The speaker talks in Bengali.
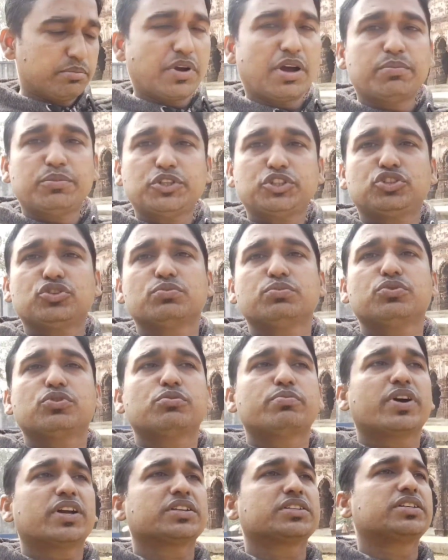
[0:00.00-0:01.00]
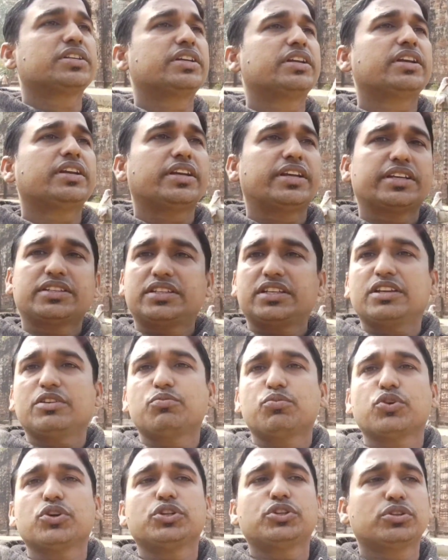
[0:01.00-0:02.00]
বা বিষ্ণুপুর বাসে এসে
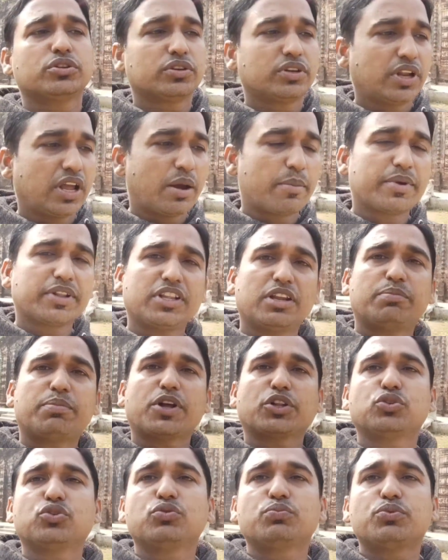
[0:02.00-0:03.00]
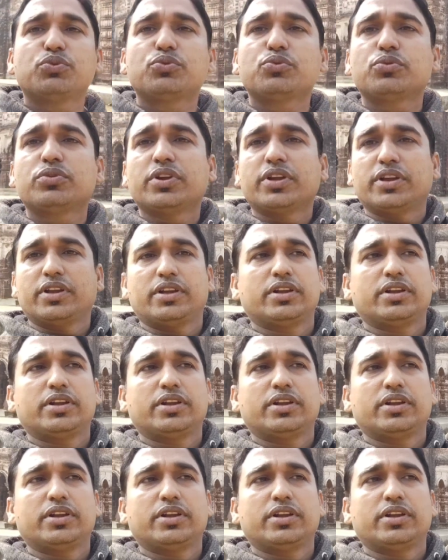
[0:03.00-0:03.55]
বৈতল আমাদের পাথরপুকুর